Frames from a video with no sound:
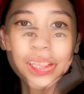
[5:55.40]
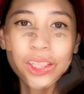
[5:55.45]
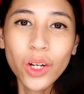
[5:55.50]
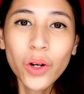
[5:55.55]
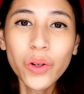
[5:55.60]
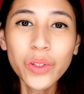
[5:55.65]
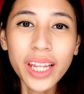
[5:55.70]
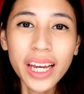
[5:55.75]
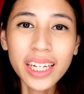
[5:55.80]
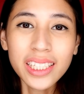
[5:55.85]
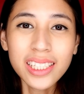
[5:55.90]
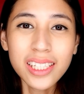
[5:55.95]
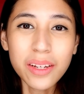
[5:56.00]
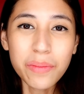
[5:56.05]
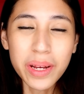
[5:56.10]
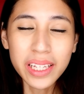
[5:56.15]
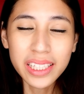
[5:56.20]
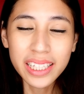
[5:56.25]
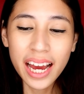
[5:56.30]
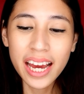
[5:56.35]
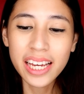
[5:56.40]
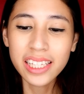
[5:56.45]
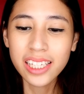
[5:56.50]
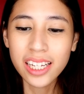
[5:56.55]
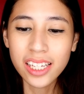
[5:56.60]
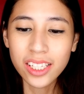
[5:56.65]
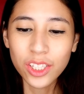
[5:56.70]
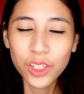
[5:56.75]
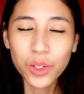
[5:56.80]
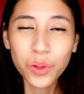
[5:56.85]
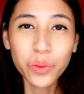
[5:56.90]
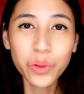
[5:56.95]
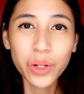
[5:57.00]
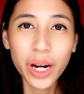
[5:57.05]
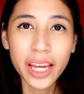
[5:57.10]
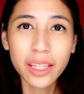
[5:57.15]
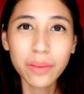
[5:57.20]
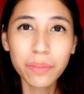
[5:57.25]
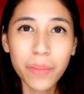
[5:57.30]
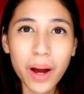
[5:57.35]
So, next naman guys is yung
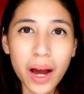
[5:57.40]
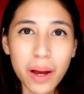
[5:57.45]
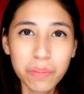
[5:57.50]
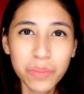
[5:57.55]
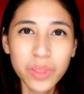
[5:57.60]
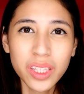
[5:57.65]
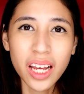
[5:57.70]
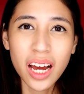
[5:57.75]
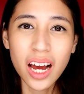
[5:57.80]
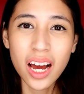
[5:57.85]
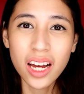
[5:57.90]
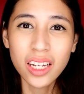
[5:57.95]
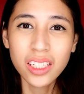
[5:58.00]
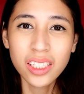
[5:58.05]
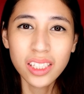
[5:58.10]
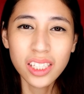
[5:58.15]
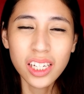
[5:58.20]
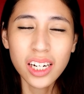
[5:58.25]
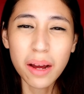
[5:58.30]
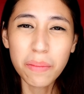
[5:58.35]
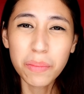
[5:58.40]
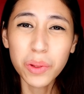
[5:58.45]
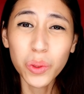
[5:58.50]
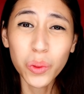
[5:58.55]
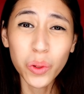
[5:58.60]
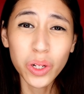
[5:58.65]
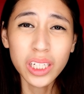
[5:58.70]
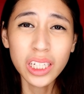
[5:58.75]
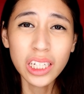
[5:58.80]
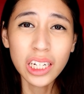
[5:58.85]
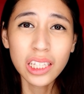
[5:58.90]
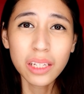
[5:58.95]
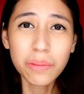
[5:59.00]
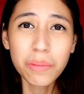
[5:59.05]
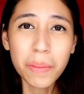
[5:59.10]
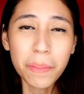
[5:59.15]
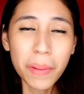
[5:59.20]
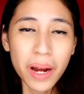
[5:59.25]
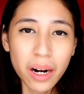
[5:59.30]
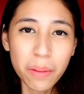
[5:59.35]
red band na sinabi ko kanina, ba
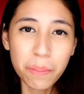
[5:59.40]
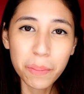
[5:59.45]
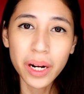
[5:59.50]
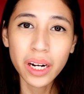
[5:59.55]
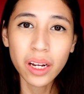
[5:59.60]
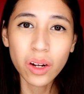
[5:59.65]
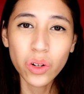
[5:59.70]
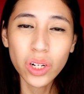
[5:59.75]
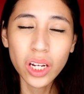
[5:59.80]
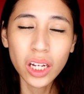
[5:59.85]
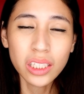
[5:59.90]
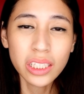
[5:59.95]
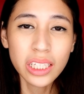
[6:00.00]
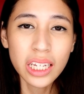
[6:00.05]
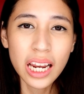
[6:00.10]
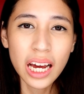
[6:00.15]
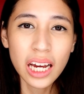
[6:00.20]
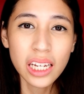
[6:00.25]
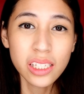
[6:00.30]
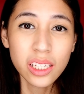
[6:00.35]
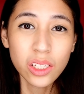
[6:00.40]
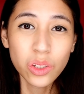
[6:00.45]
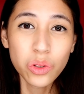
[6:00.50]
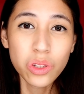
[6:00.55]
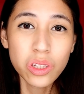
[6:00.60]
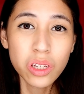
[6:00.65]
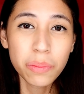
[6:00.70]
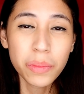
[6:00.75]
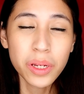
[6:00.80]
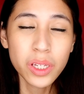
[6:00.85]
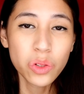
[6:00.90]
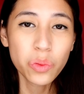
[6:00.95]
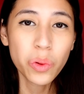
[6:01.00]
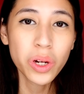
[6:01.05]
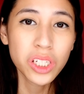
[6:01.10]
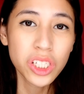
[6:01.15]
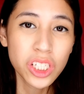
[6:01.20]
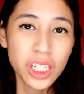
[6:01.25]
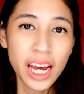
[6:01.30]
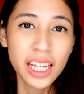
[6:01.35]
diba, parang pareho lang sila kasi dun sa may
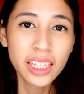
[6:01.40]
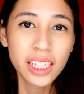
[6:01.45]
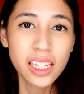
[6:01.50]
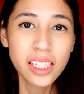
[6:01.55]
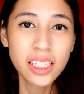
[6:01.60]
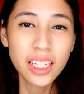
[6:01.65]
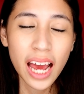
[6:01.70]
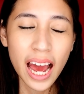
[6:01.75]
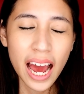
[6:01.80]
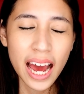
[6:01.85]
swatch natin sa